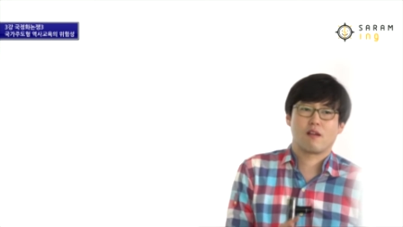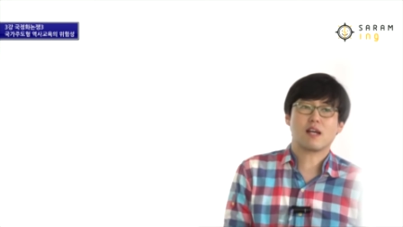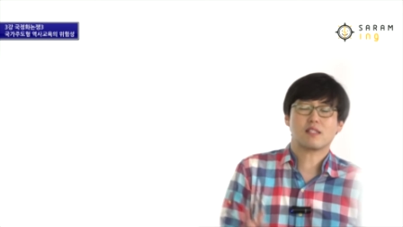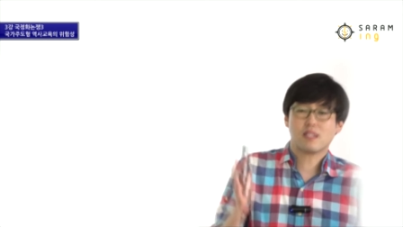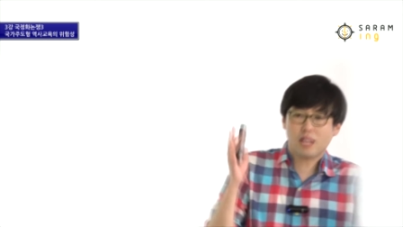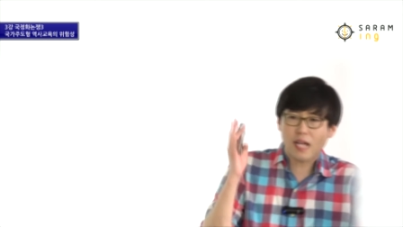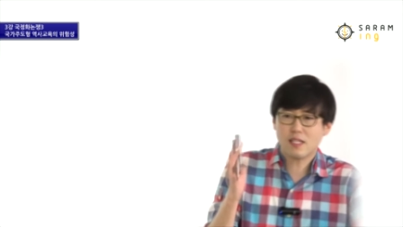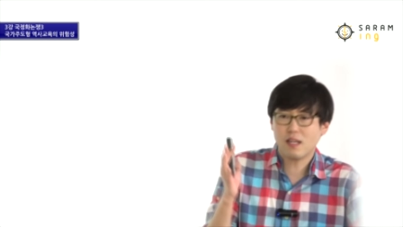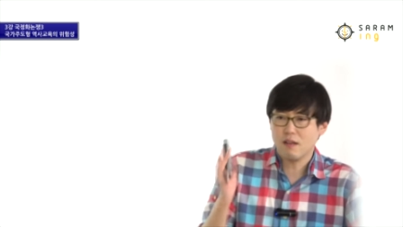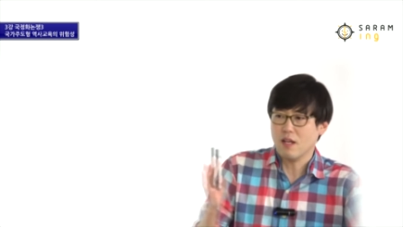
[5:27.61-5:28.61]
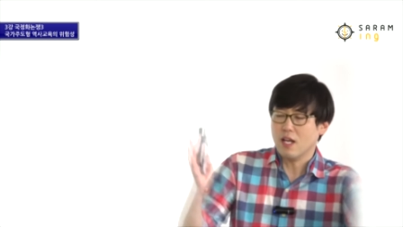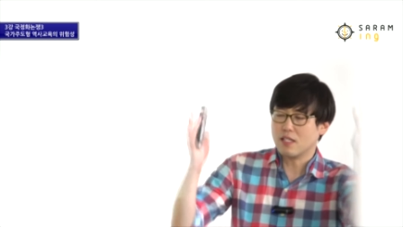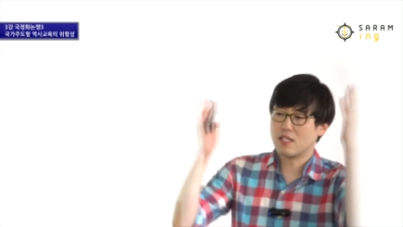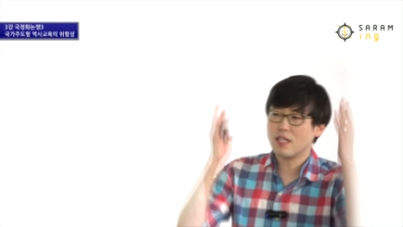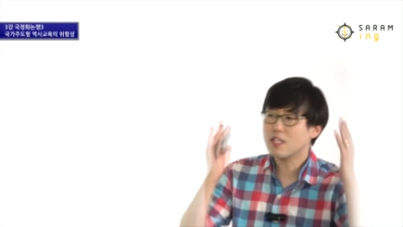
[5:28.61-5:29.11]
그러니까 사실
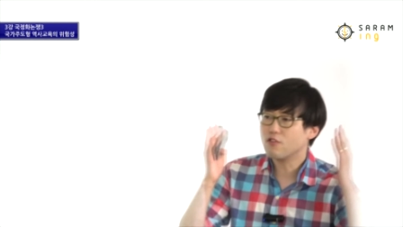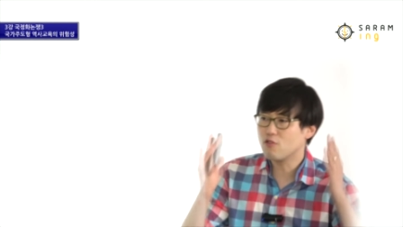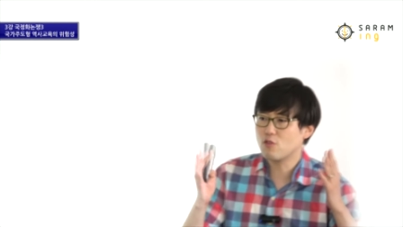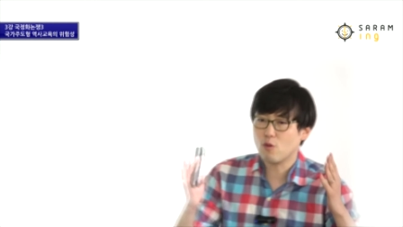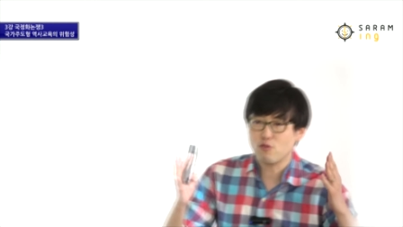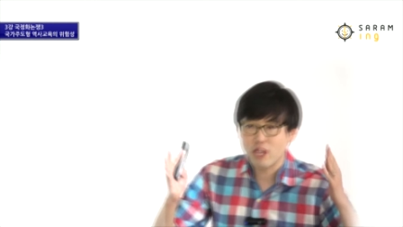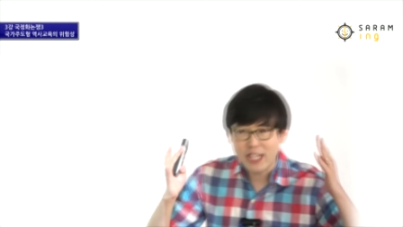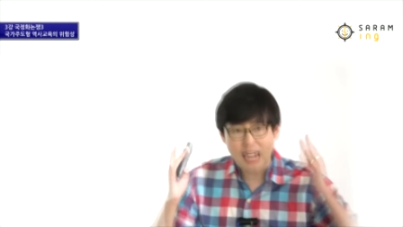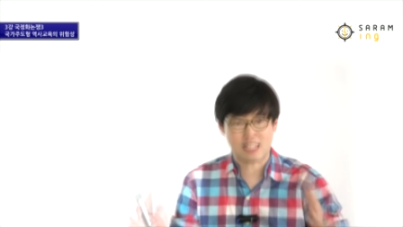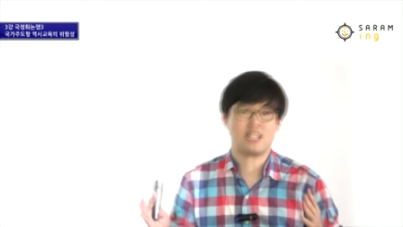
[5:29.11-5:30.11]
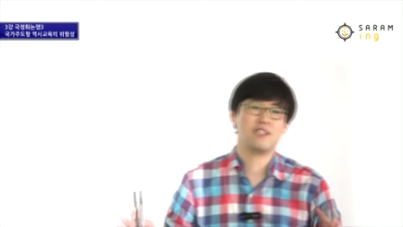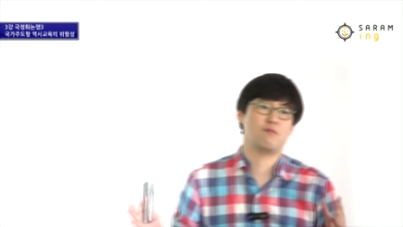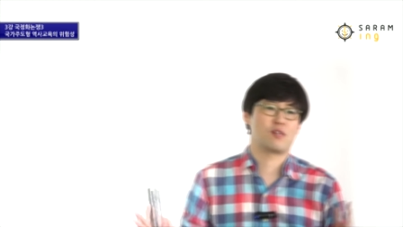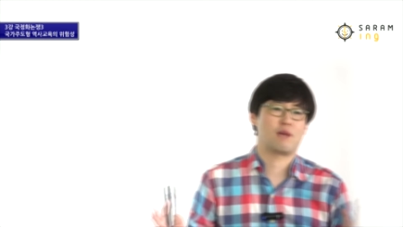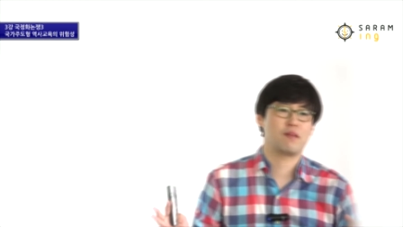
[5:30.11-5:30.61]
시인 윤동주의
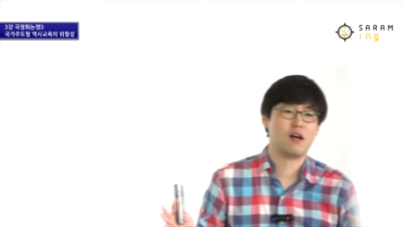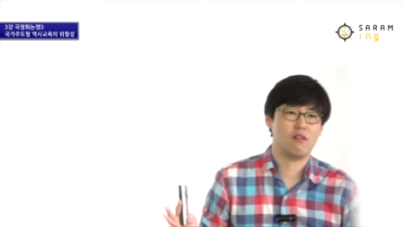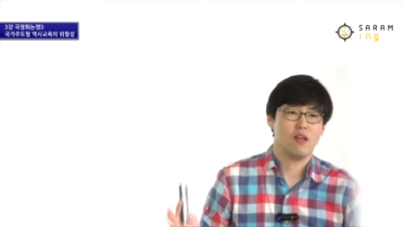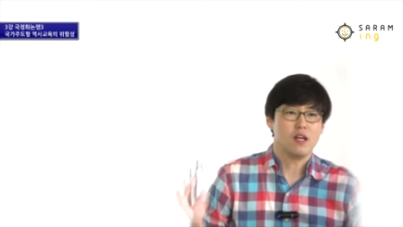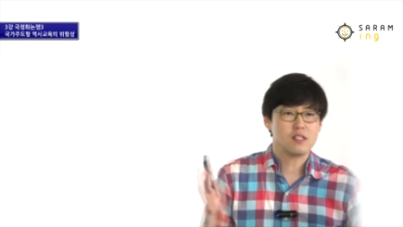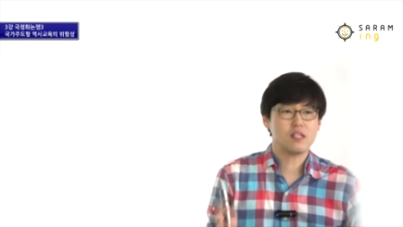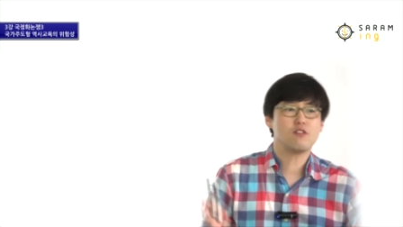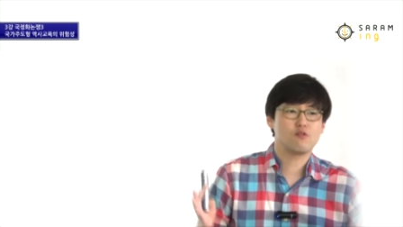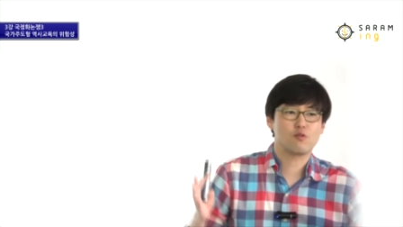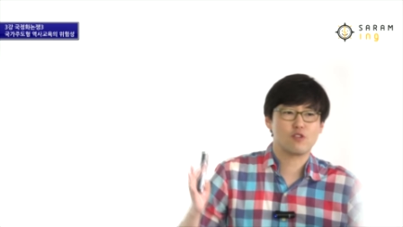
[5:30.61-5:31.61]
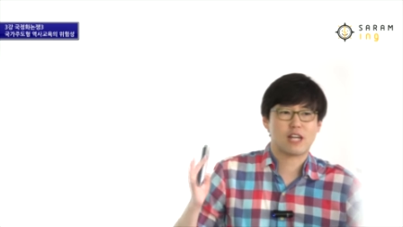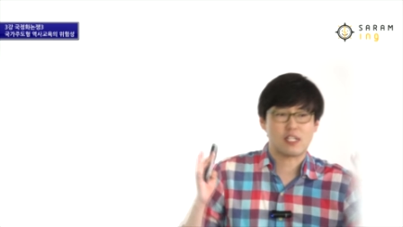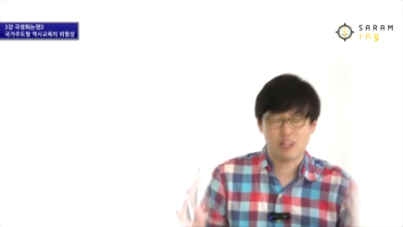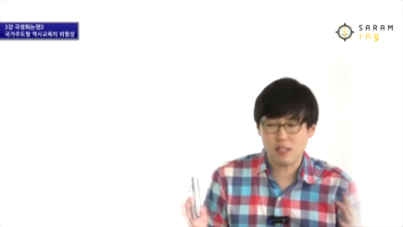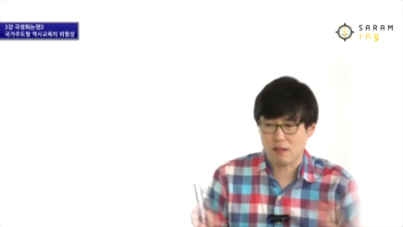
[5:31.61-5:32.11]
가치는 뭐냐면, 시인 윤동주의
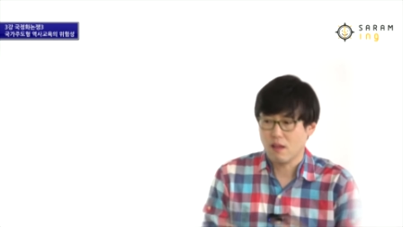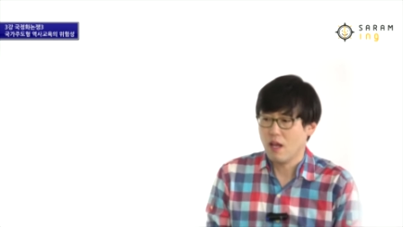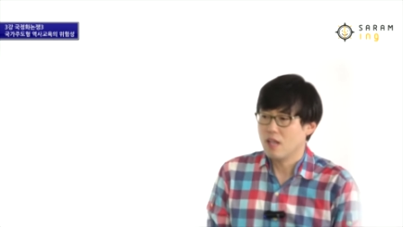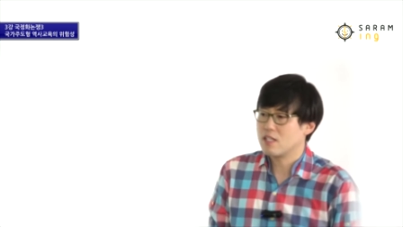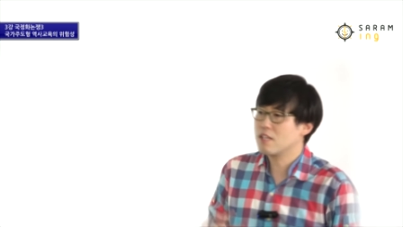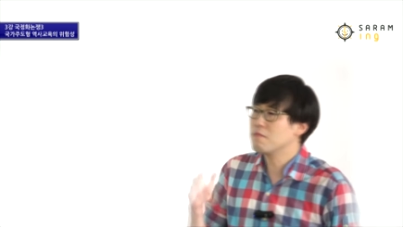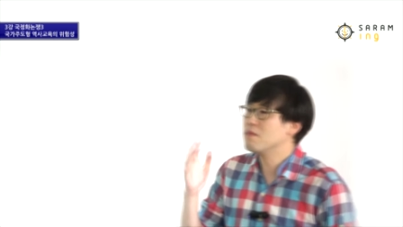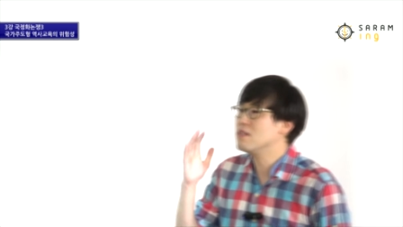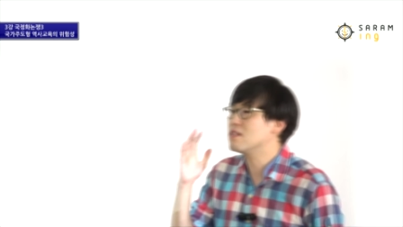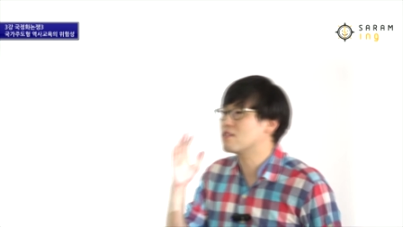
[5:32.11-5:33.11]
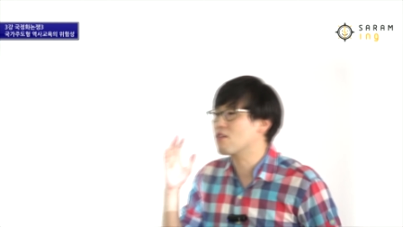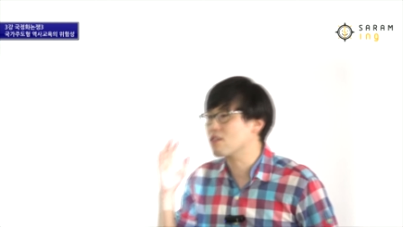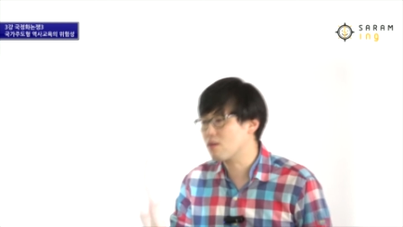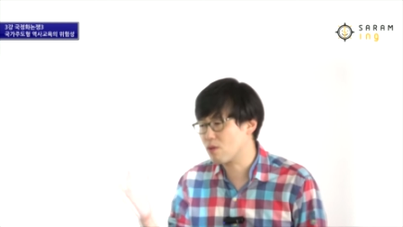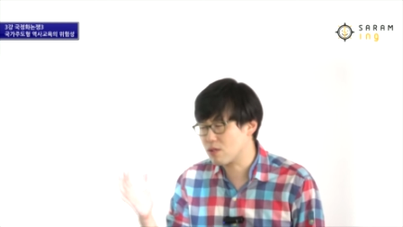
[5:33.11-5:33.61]
가치는 식민지
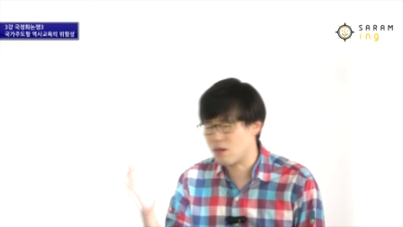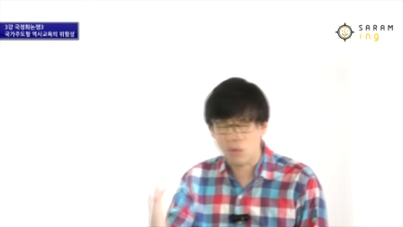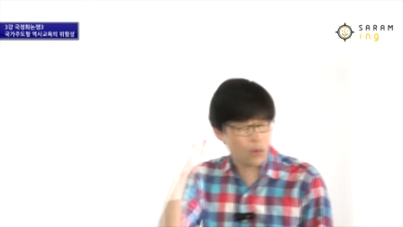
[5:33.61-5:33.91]
청년으로서의